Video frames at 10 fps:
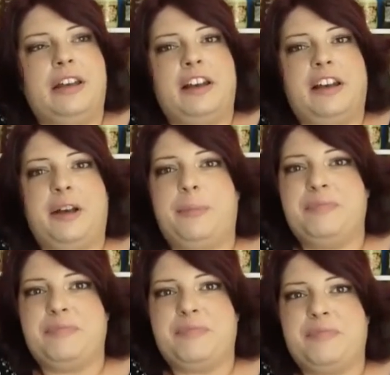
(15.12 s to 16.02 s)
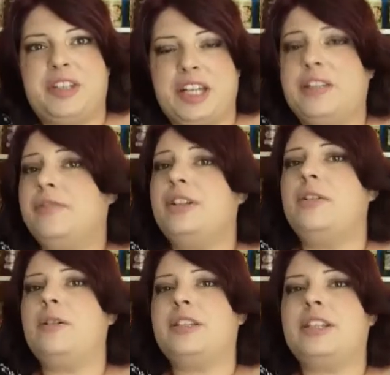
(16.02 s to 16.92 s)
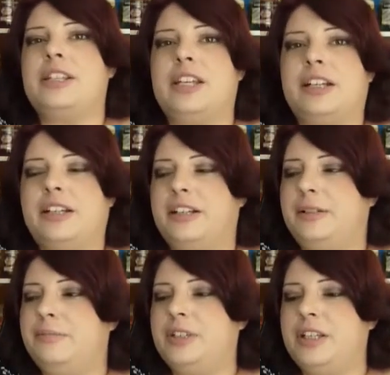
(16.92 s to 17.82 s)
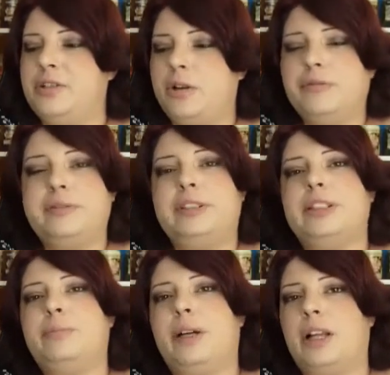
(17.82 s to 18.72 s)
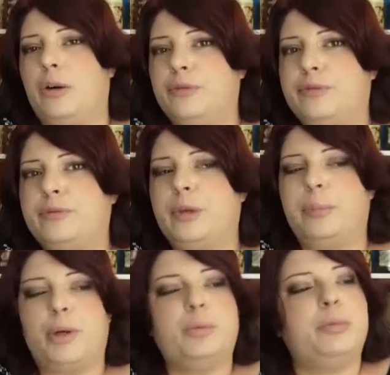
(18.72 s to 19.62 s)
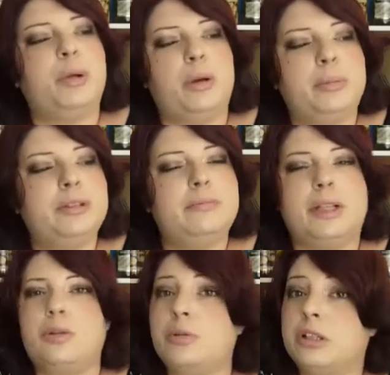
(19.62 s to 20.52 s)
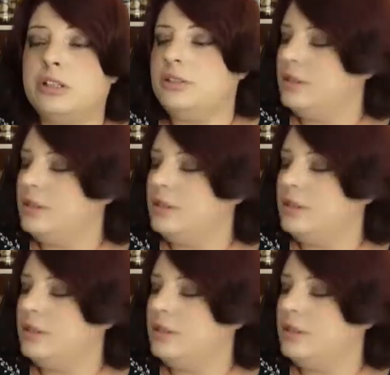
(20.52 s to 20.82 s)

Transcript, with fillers: Ähm, dritte Video aus der Serie, die ich hoffentlich mal aufgebaut bekomme. Mal gucken.